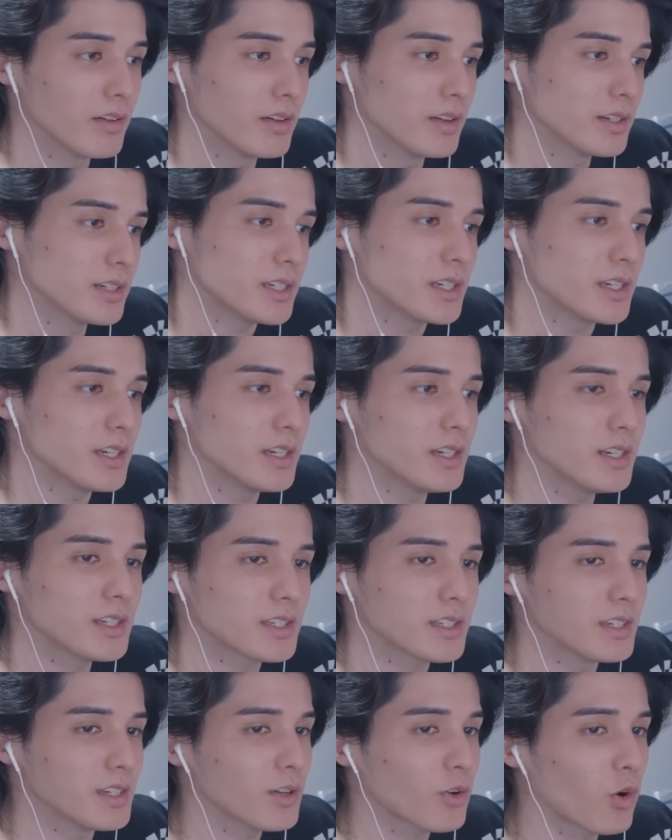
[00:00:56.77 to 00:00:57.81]
寝
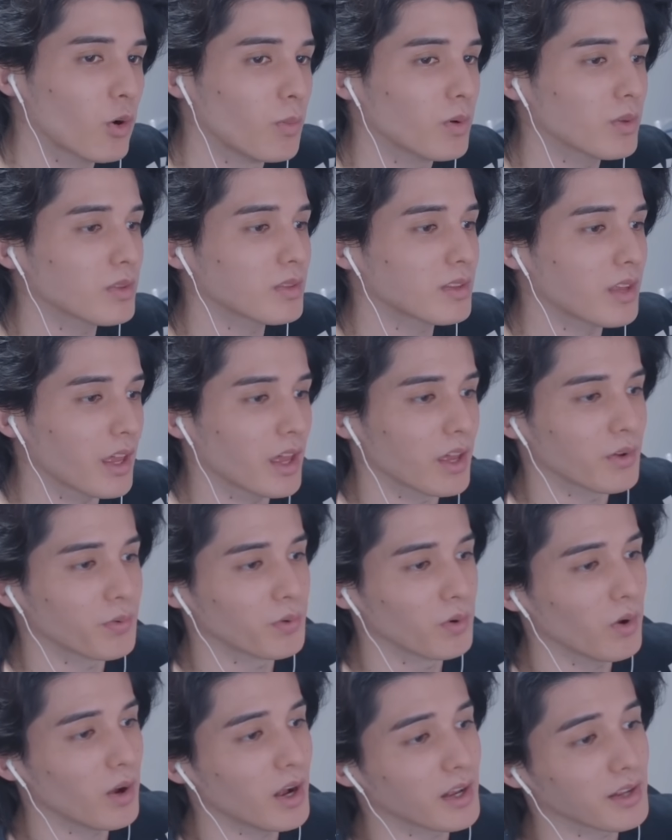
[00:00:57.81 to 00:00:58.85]
室にこもって
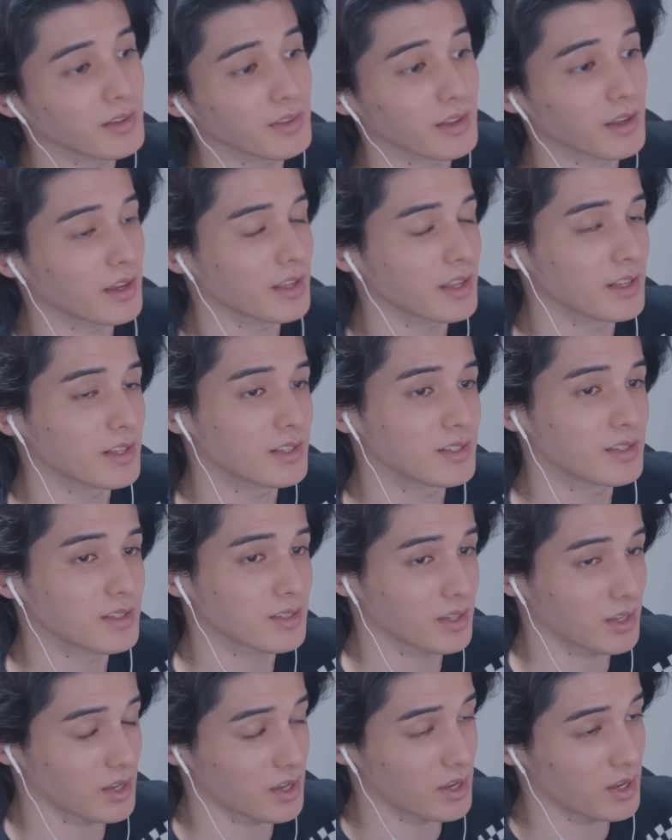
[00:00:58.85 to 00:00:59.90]
風呂入んないで
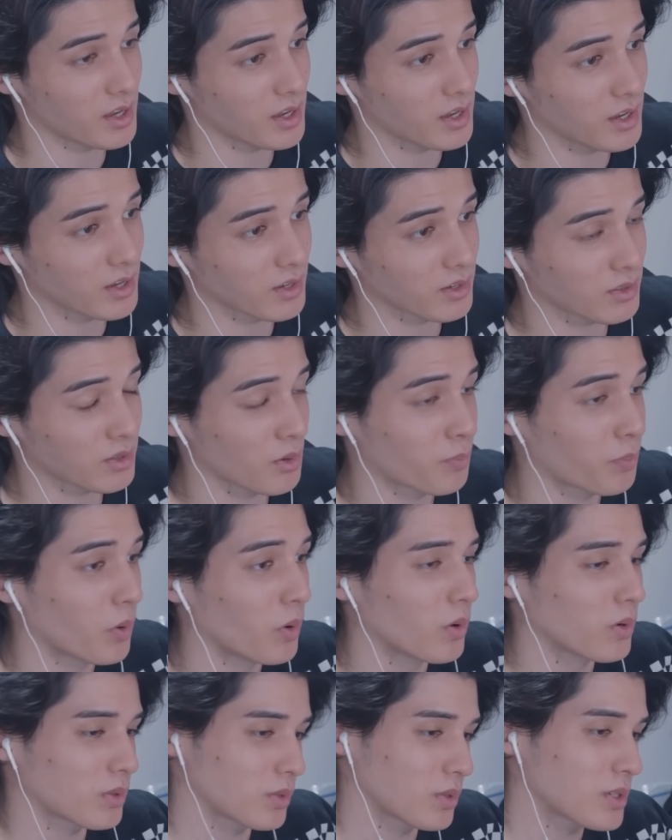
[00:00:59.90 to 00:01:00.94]
ずーっと
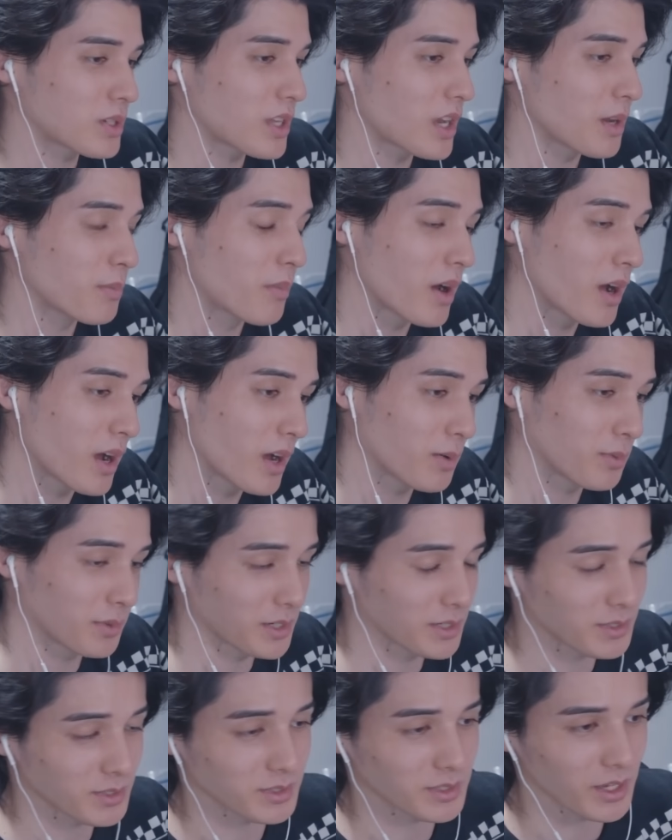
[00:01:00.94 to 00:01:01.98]
ぼーっとしたり漫画読んだ
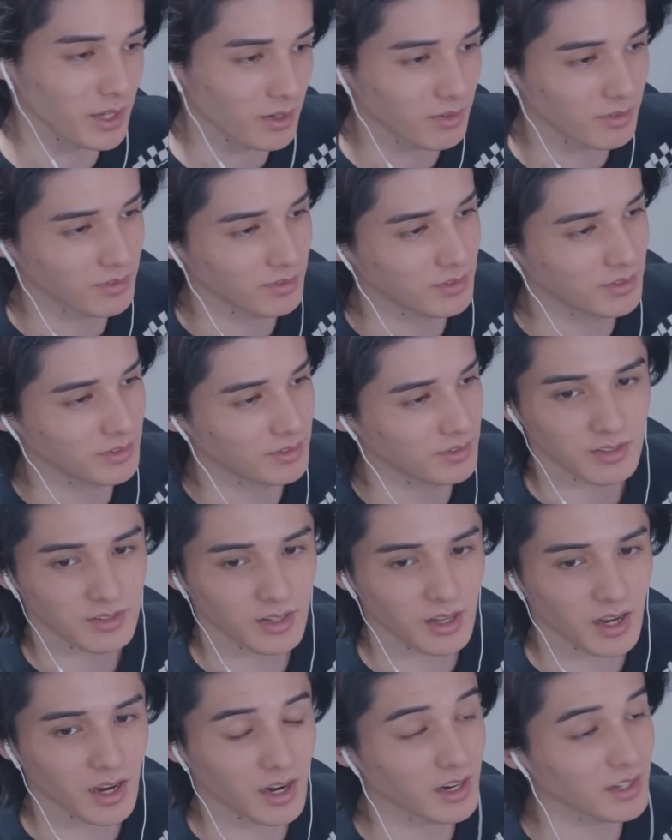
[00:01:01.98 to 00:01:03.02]
りすんだよ。
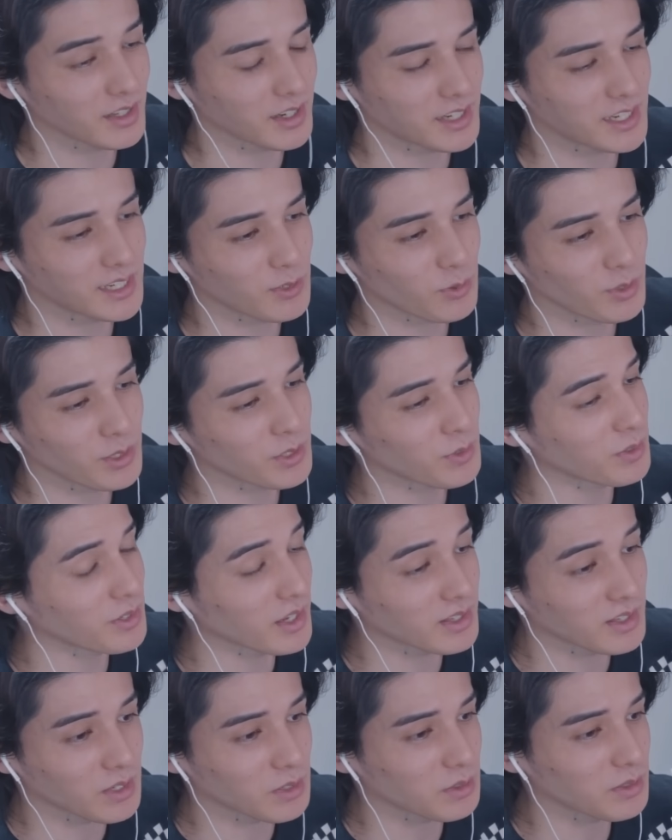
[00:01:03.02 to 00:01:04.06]
で、体ギトギトに
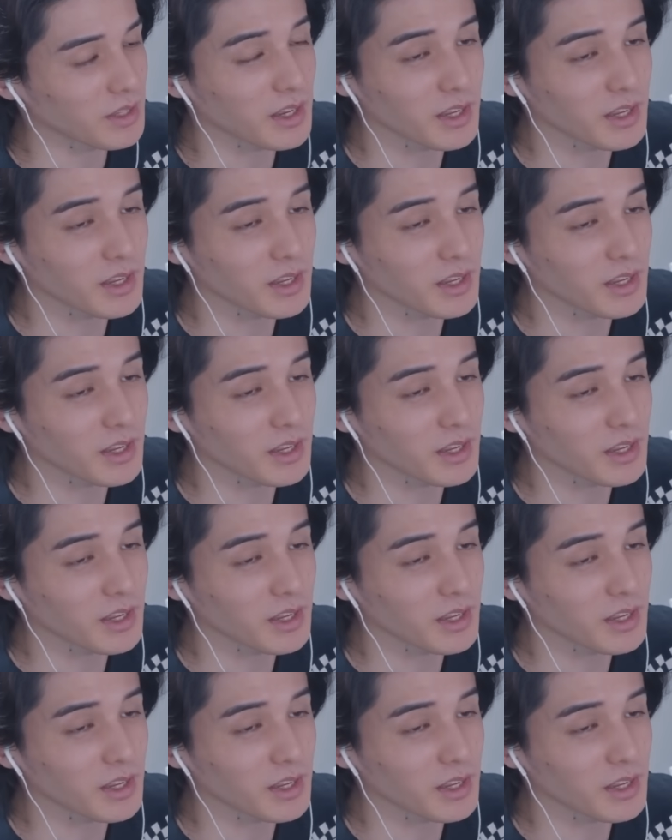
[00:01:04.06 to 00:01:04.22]
なってくんだ